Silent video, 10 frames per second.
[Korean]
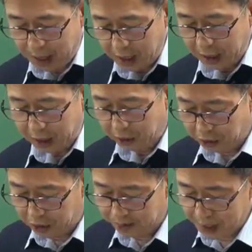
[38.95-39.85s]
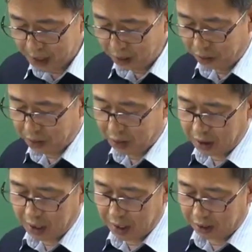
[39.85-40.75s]
1kg당
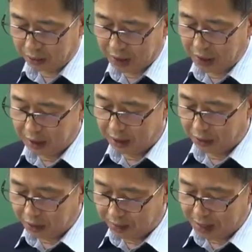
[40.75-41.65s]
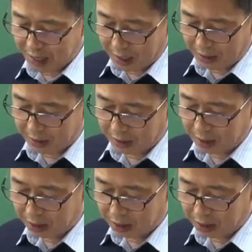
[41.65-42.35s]
공기에, 공기 1kg당 가해진 일은